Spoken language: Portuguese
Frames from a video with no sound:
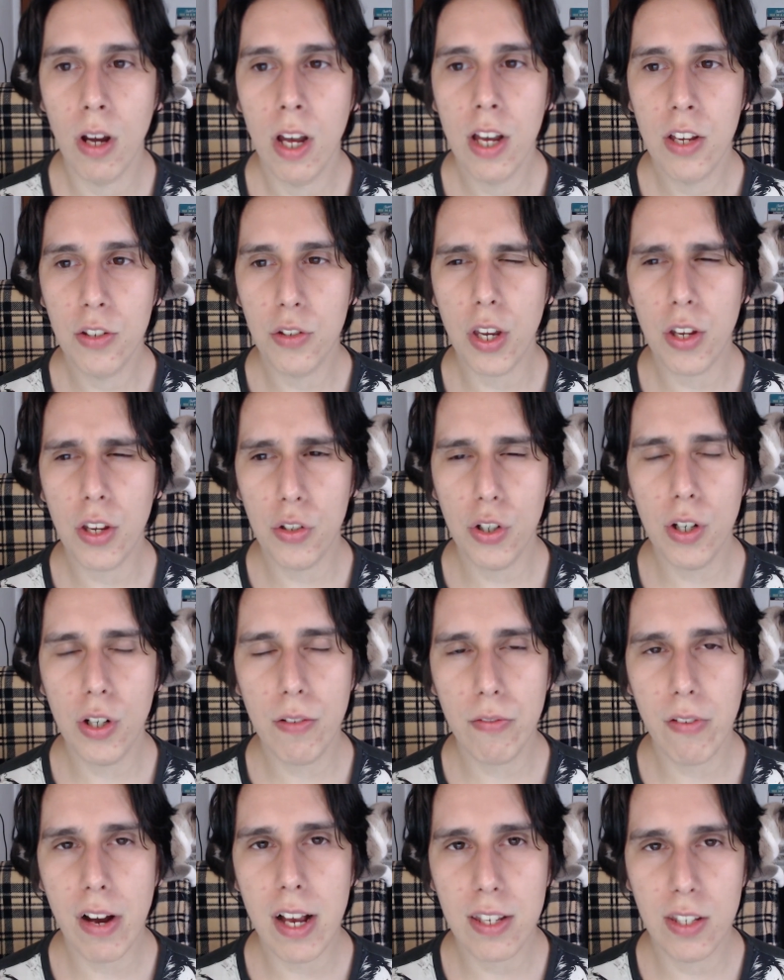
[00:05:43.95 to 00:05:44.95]
Sentir
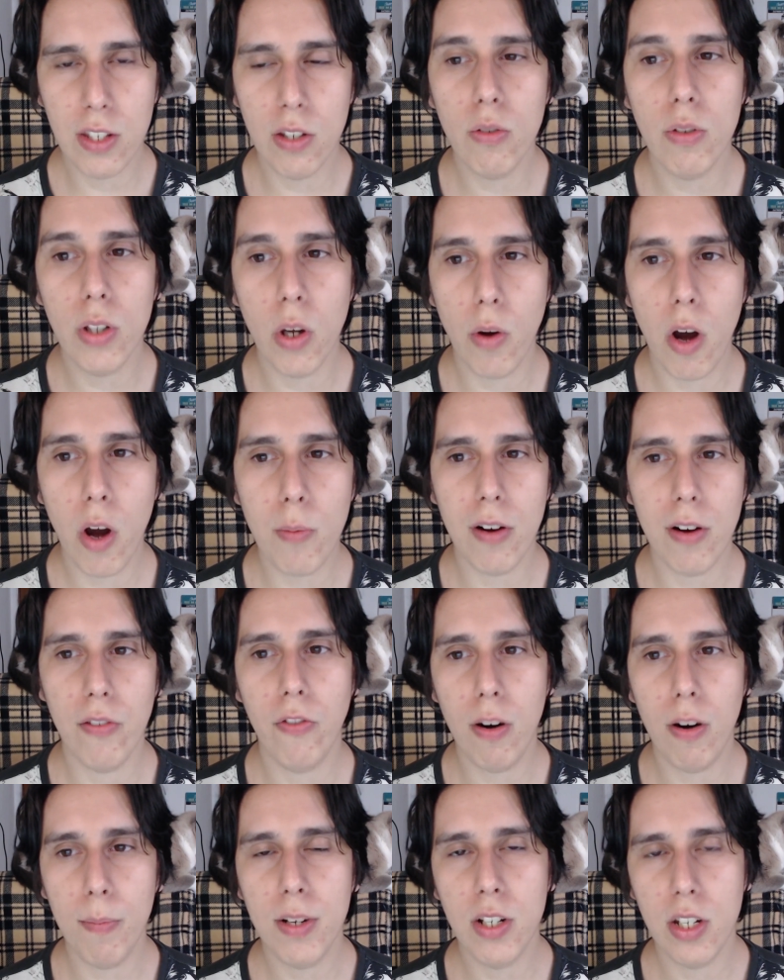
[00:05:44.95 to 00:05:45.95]
vazio não é uma
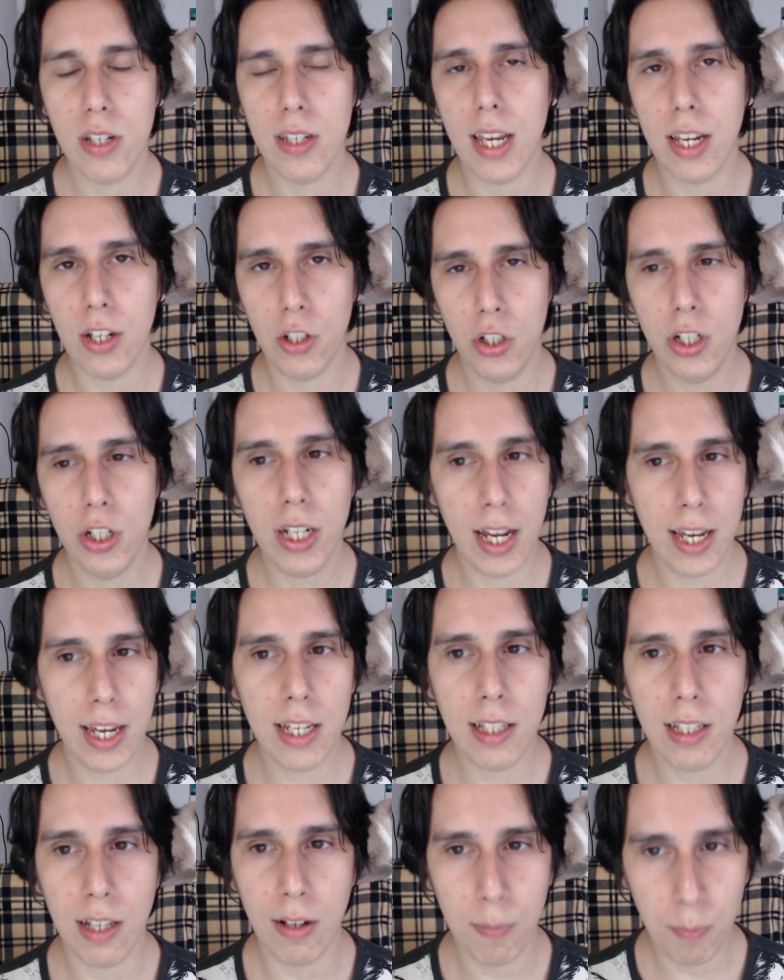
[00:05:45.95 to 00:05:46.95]
forma de sentir
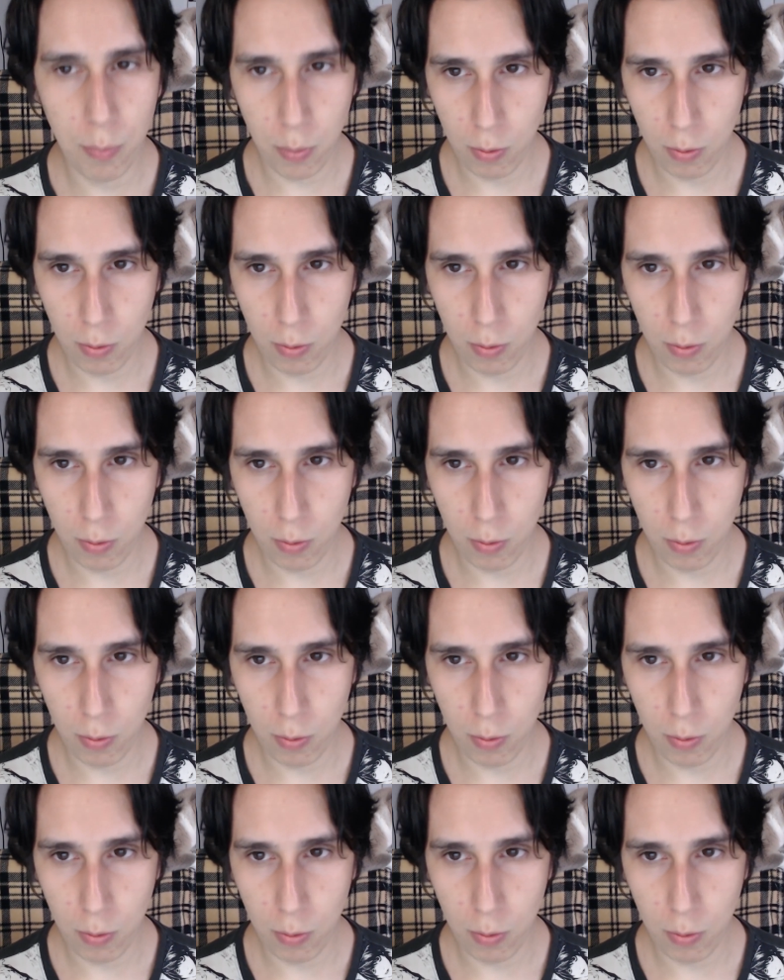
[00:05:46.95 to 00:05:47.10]
ainda?